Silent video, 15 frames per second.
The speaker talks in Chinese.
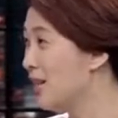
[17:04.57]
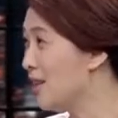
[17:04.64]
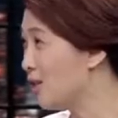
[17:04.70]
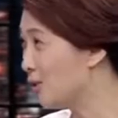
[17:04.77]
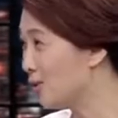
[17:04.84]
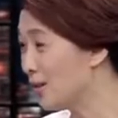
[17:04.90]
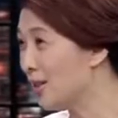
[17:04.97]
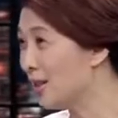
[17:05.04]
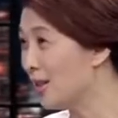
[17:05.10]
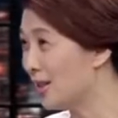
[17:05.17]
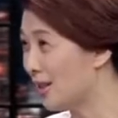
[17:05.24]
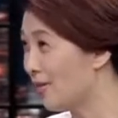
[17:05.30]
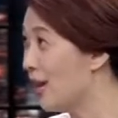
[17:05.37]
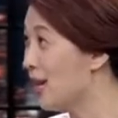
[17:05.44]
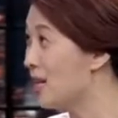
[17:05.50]
你说的那
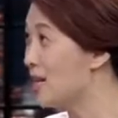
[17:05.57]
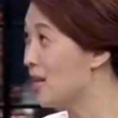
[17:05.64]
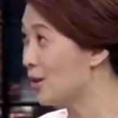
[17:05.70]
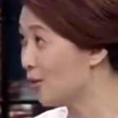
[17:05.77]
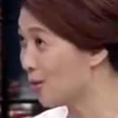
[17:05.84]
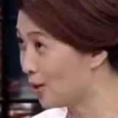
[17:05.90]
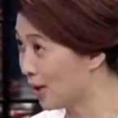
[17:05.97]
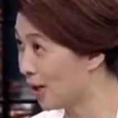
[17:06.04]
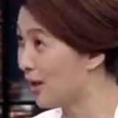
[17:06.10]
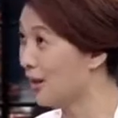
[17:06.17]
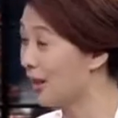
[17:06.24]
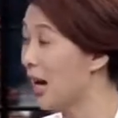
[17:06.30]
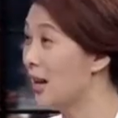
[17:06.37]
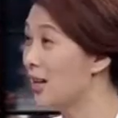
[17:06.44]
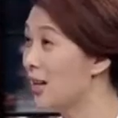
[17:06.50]
几万亿就是这个
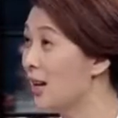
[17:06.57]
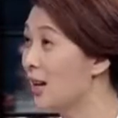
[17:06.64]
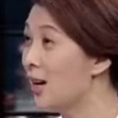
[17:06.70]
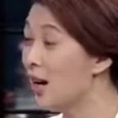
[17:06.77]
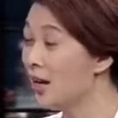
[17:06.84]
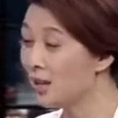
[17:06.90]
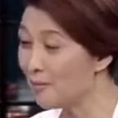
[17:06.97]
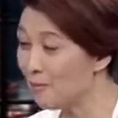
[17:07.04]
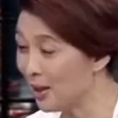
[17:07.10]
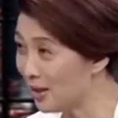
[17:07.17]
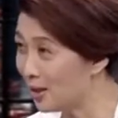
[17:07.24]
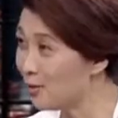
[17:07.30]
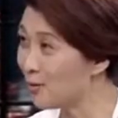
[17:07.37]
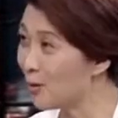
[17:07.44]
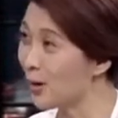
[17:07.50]
概念，这本
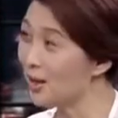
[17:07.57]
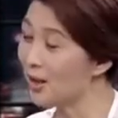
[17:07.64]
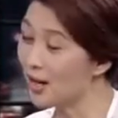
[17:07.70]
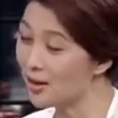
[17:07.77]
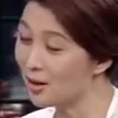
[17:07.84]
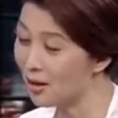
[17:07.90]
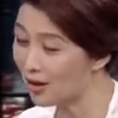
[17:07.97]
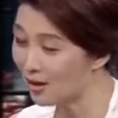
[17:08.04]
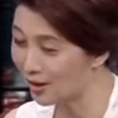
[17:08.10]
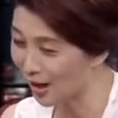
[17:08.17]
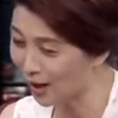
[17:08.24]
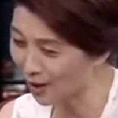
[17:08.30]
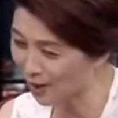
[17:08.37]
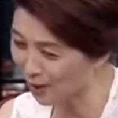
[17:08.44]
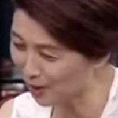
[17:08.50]
金都没还，但是
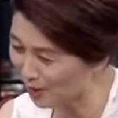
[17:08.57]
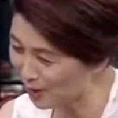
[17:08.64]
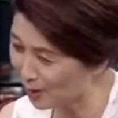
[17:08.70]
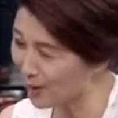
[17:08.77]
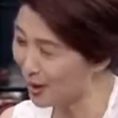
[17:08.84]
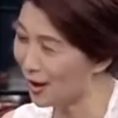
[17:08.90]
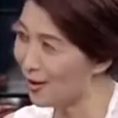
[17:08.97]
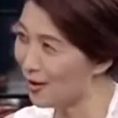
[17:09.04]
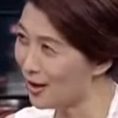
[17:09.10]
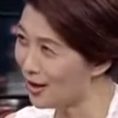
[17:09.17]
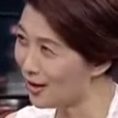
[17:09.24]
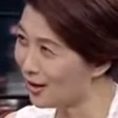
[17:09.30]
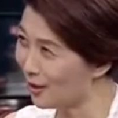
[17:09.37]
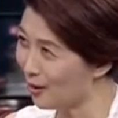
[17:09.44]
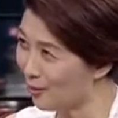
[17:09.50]
在具体到一
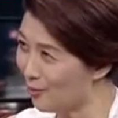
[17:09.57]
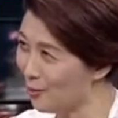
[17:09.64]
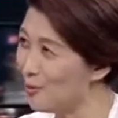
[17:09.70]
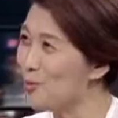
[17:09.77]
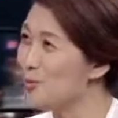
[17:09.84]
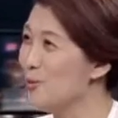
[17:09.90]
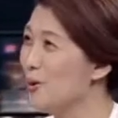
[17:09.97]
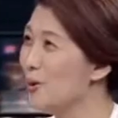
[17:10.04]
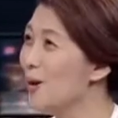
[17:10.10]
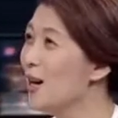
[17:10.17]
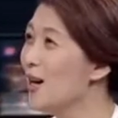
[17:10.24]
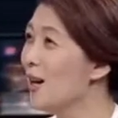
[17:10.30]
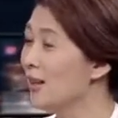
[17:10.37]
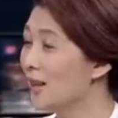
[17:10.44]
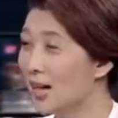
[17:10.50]
个公寓，
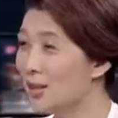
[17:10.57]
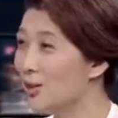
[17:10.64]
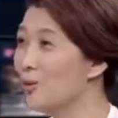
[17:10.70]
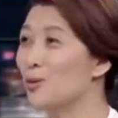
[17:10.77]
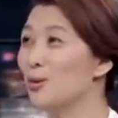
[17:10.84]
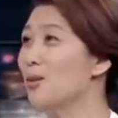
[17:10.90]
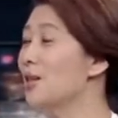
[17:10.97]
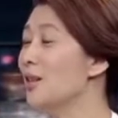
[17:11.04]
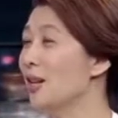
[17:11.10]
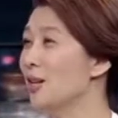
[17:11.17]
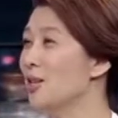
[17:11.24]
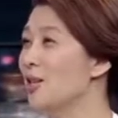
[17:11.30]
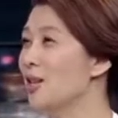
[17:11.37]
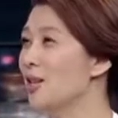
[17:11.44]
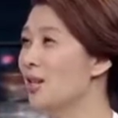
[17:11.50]
大家都觉得这
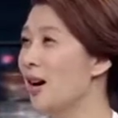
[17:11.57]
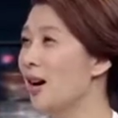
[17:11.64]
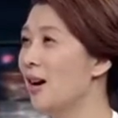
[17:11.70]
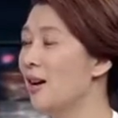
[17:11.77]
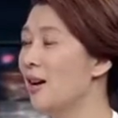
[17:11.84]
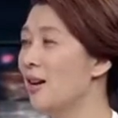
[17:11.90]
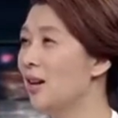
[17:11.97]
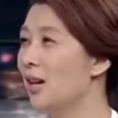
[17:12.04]
很正常。